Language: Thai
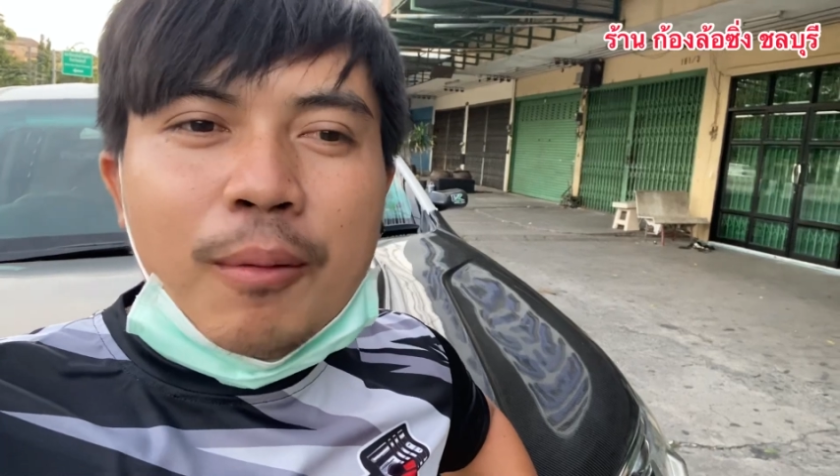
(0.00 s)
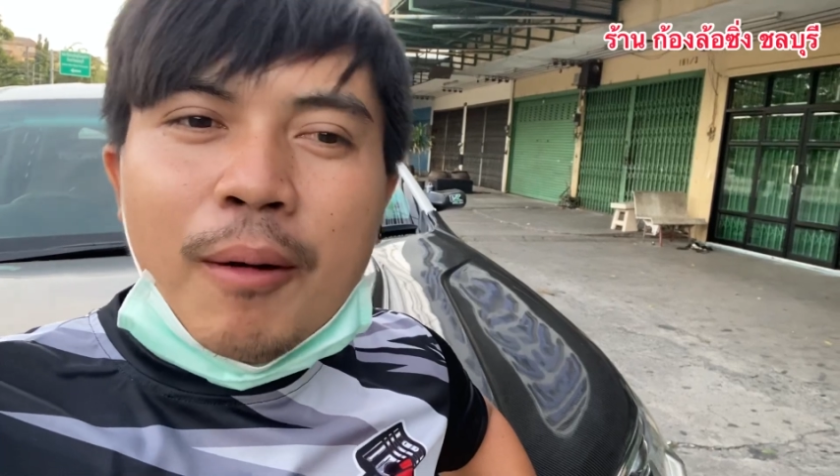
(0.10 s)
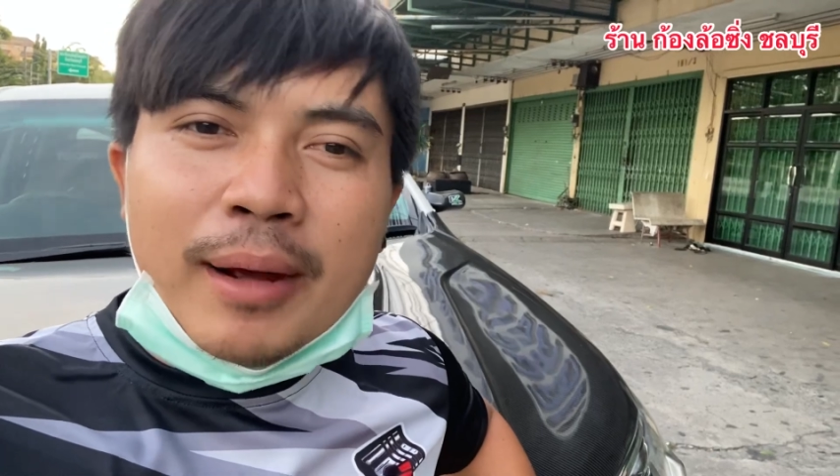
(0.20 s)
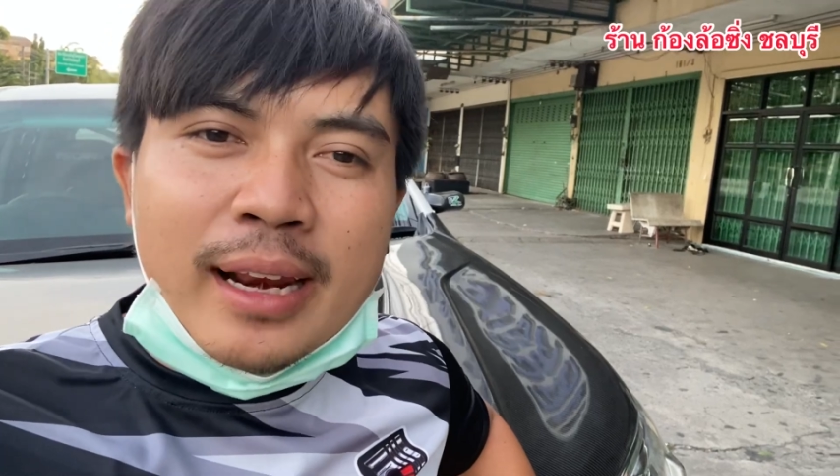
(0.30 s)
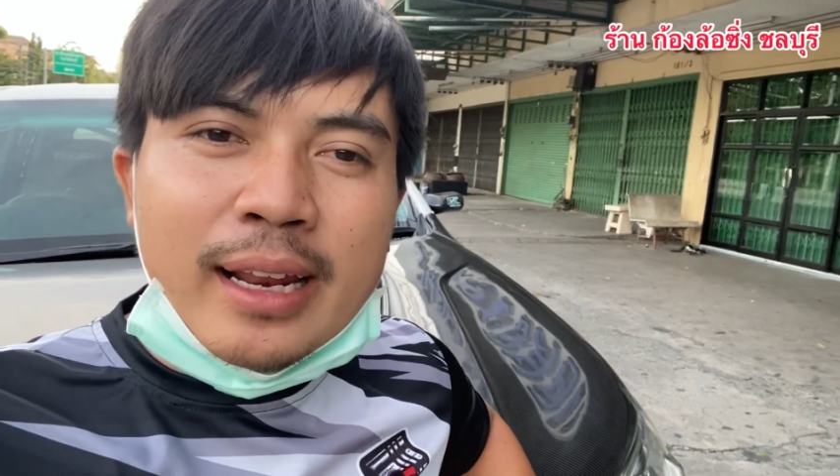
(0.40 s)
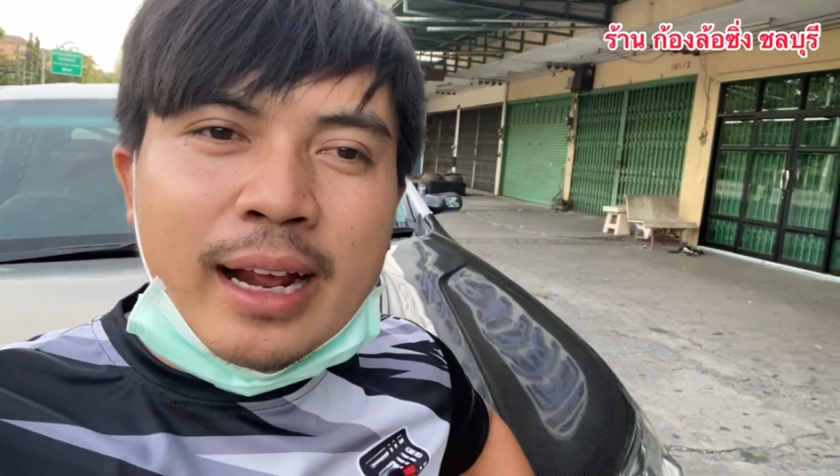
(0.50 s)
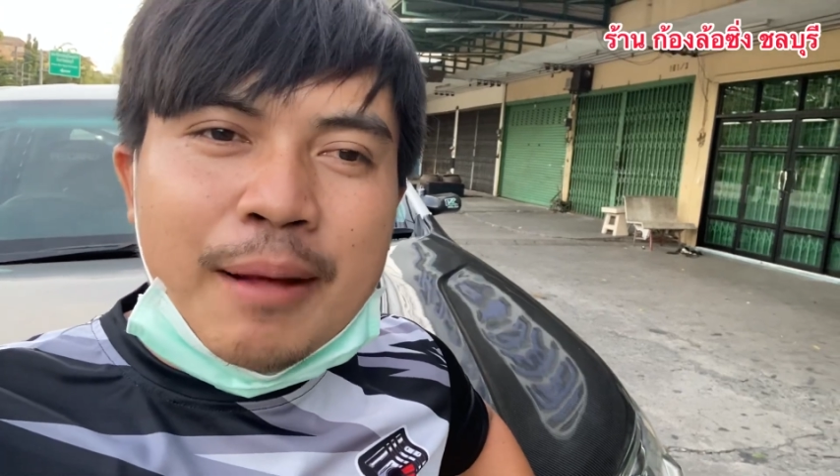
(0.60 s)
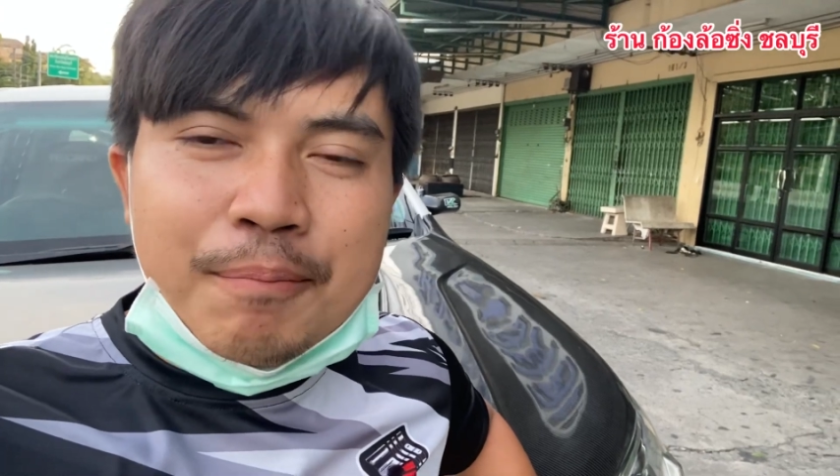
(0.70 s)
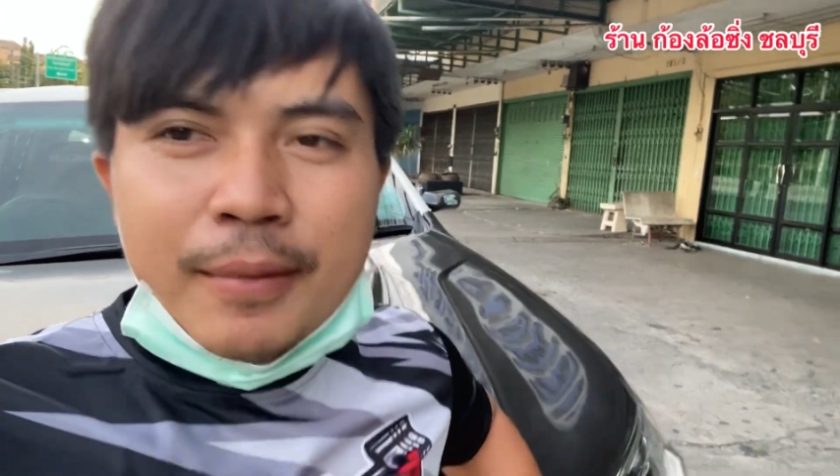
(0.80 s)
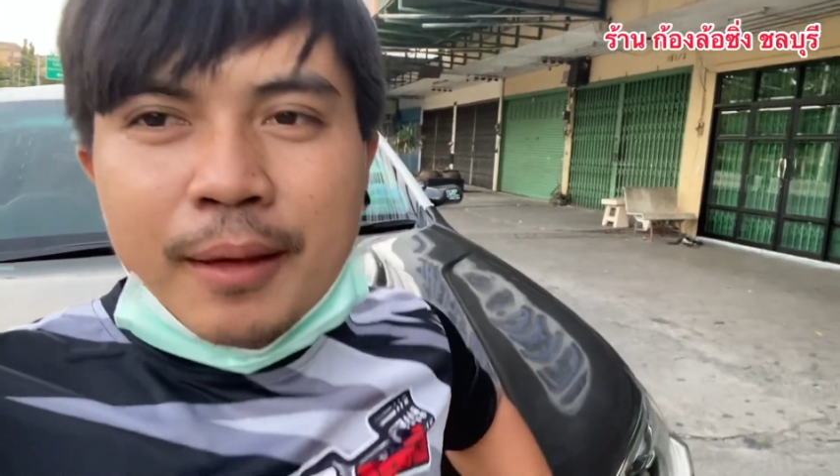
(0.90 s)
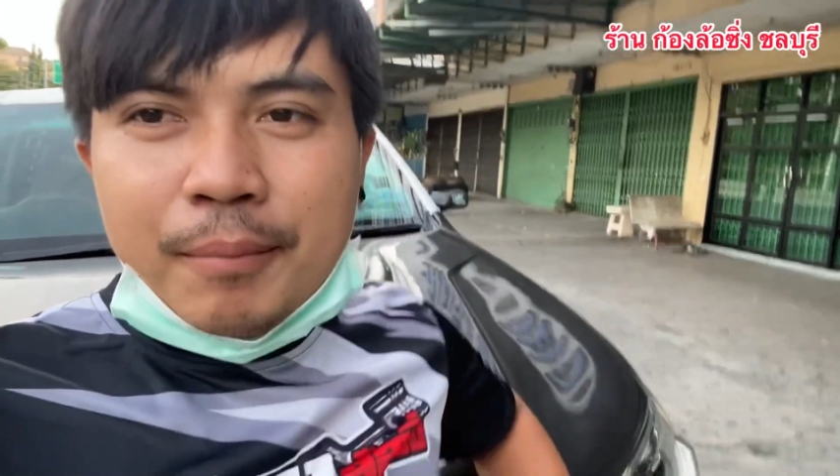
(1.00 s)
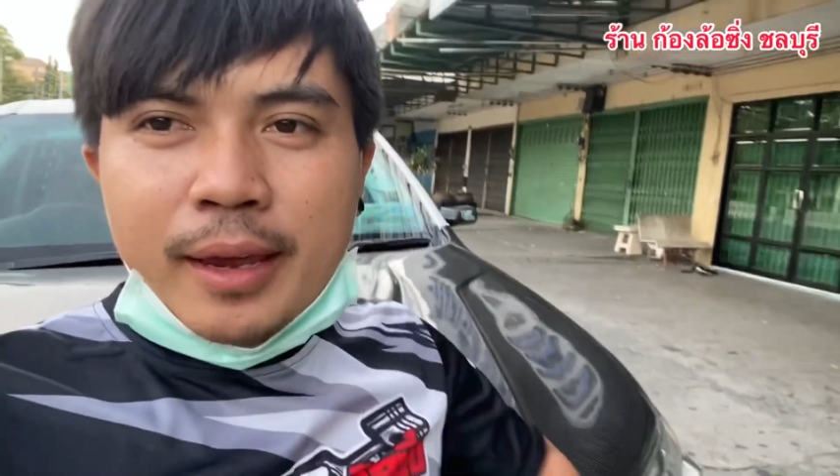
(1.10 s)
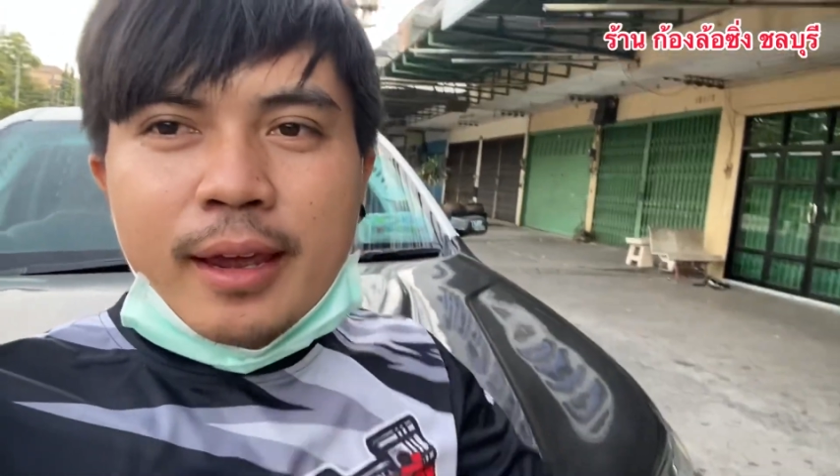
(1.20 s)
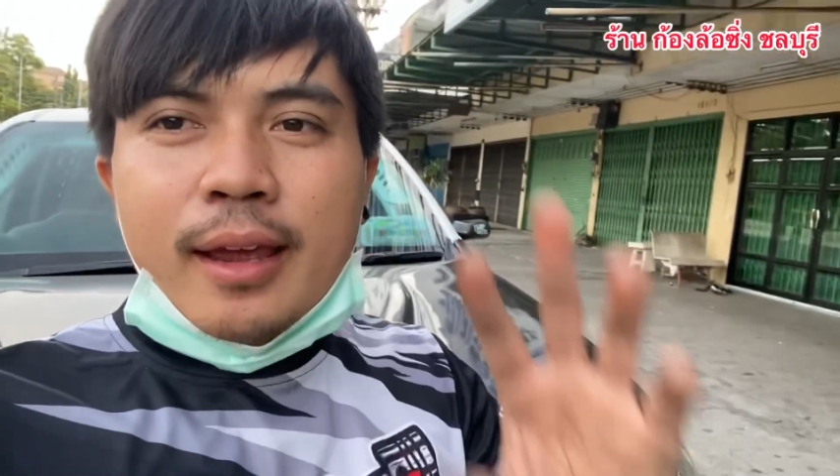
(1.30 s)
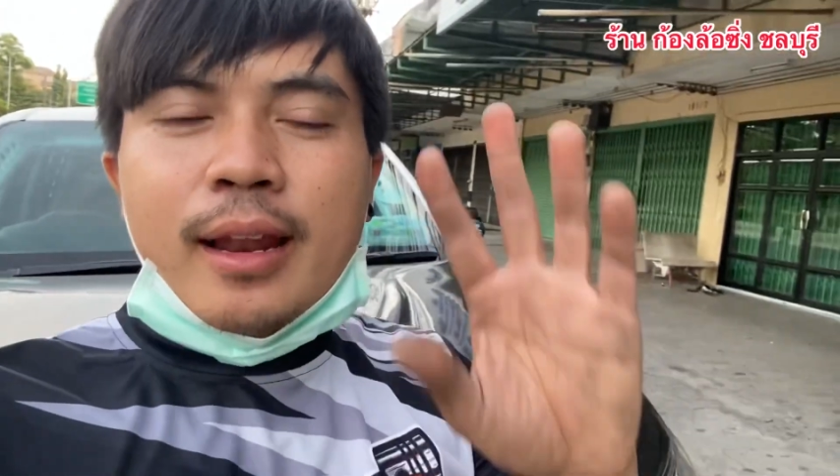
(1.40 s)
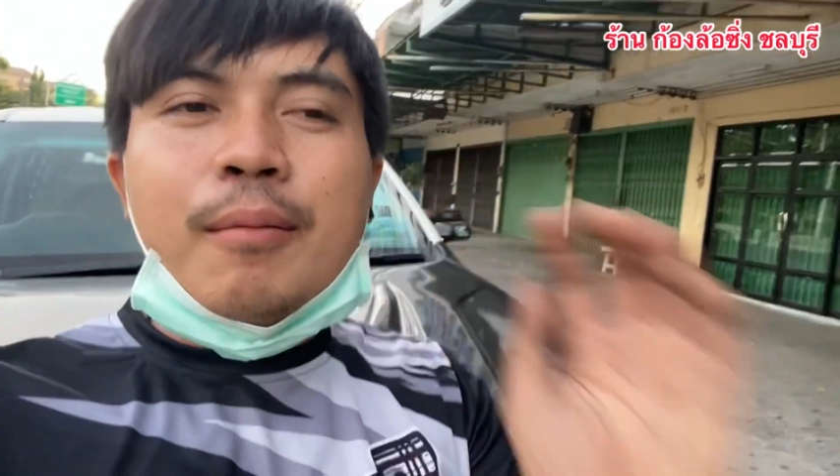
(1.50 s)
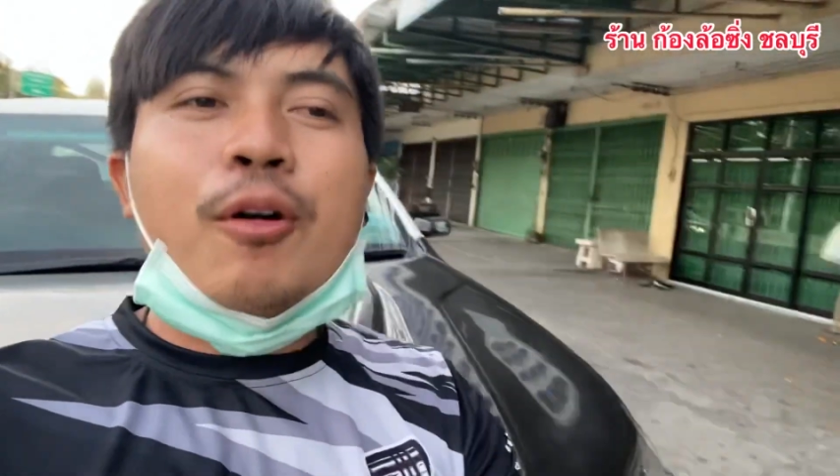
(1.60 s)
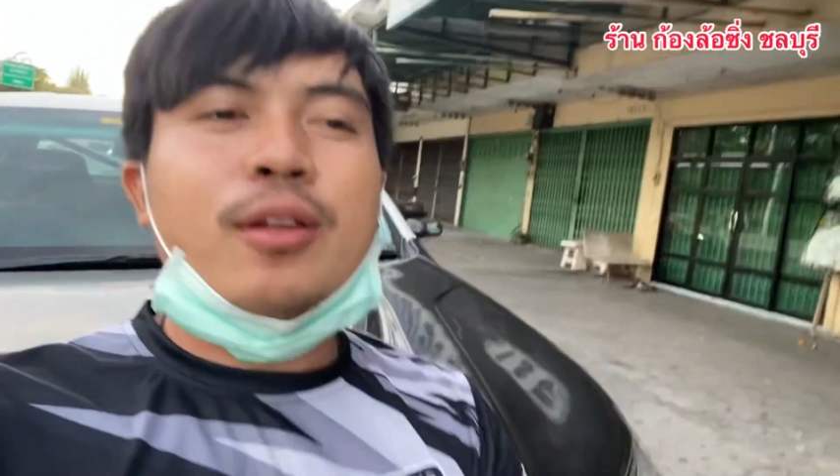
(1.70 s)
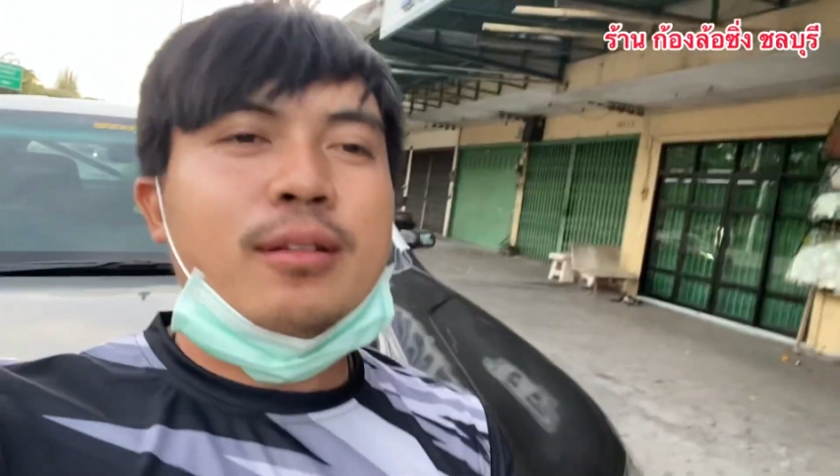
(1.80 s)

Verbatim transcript: พร้อมกันเลยนะครับ มีทั้งหมด